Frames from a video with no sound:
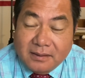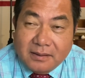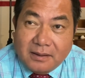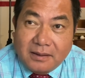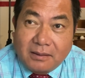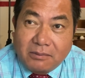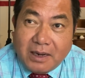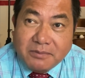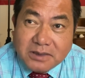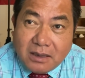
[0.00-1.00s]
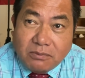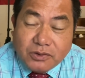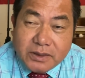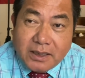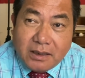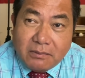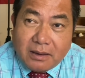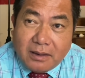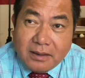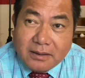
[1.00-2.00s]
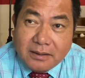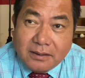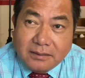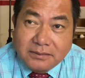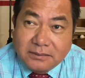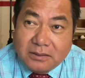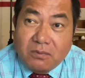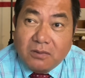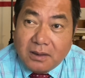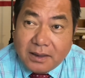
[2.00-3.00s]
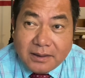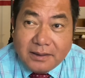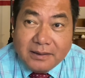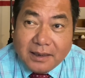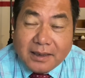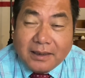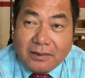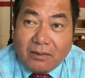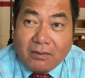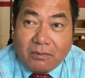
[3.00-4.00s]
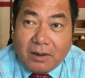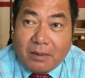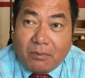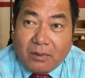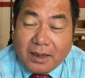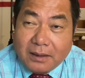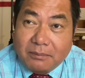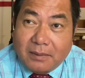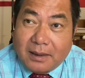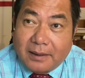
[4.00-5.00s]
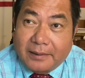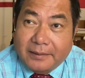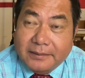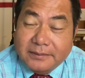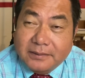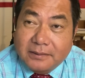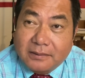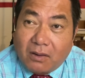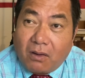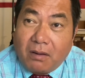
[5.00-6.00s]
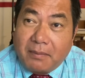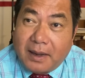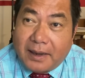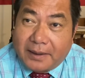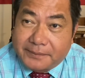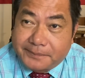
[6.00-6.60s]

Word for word: thì ông Nam Sơn ông suy nghĩ ông bảo là chứ ừ cũng có lý cái cách đó cũng là một cách mà khó mà